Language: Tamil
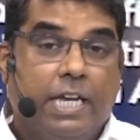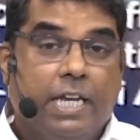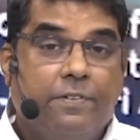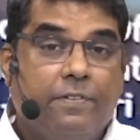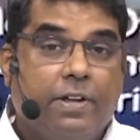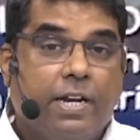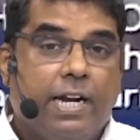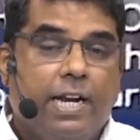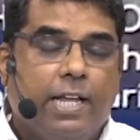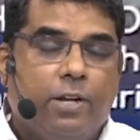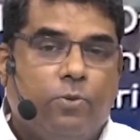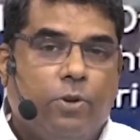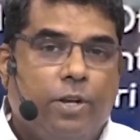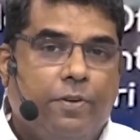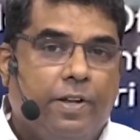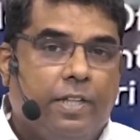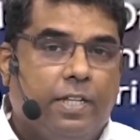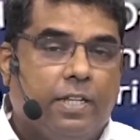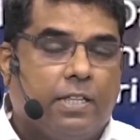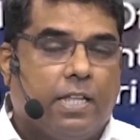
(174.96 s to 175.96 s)
இவர்களை
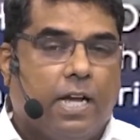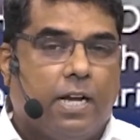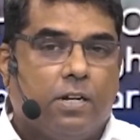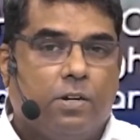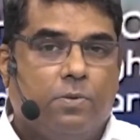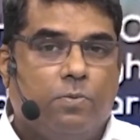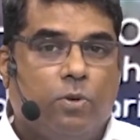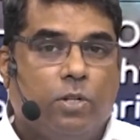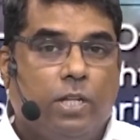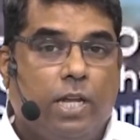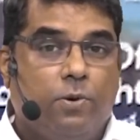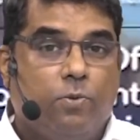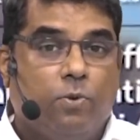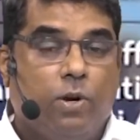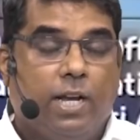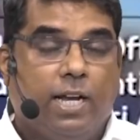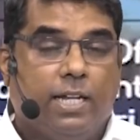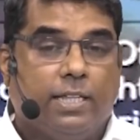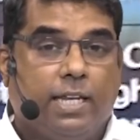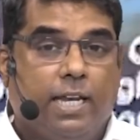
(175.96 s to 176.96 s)
குறிவைத்து தாக்கும் போதே
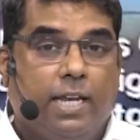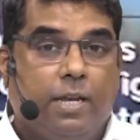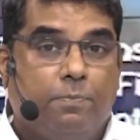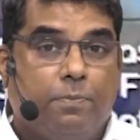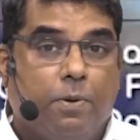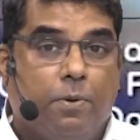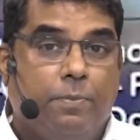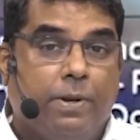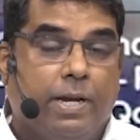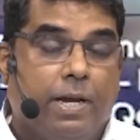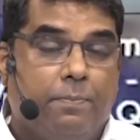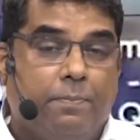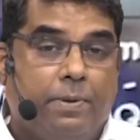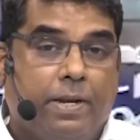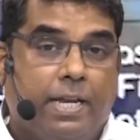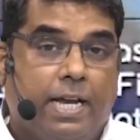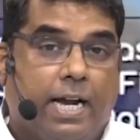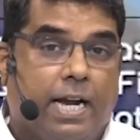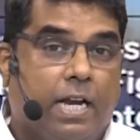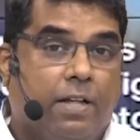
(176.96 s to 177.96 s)
உலகத்தில் இப்போ
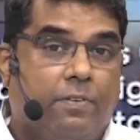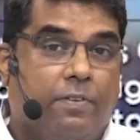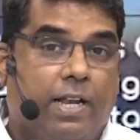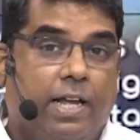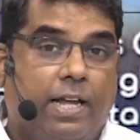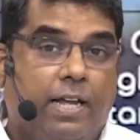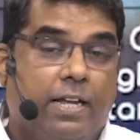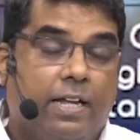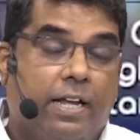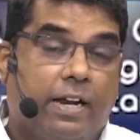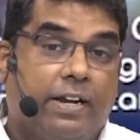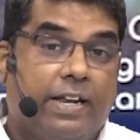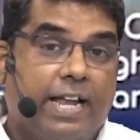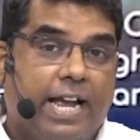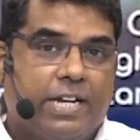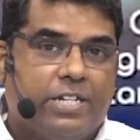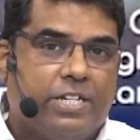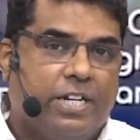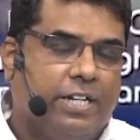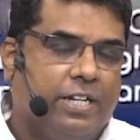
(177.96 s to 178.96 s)
மிகப்பெரிய அளவில்
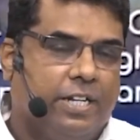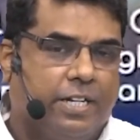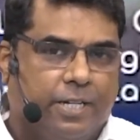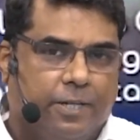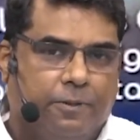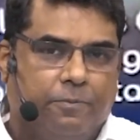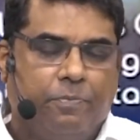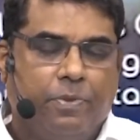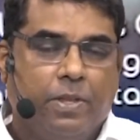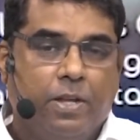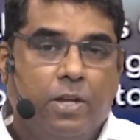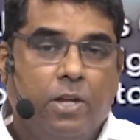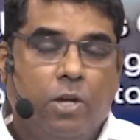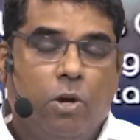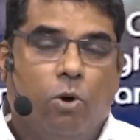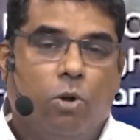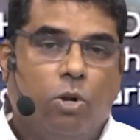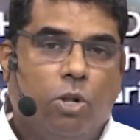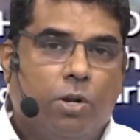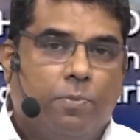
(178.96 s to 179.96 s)
ரியாக்ஷன் இருக்குது
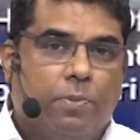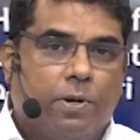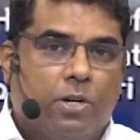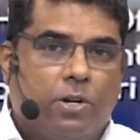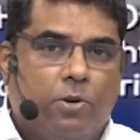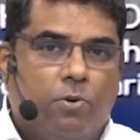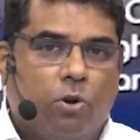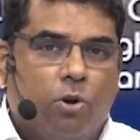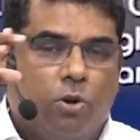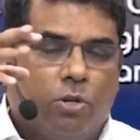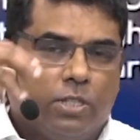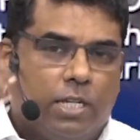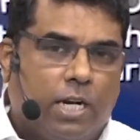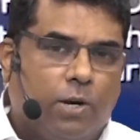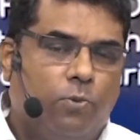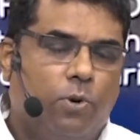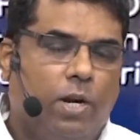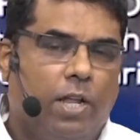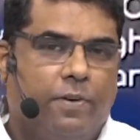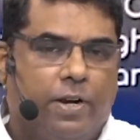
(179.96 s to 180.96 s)
ஒரு ஒரு பக்கம் ஒரு
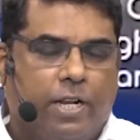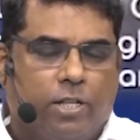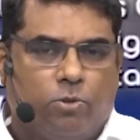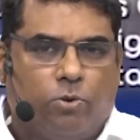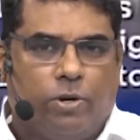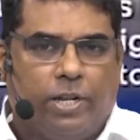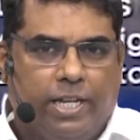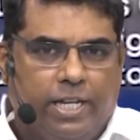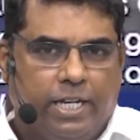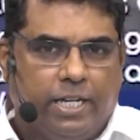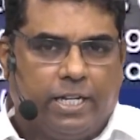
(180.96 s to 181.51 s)
ஒருத்தராக உள்ளே வர தொடங்கி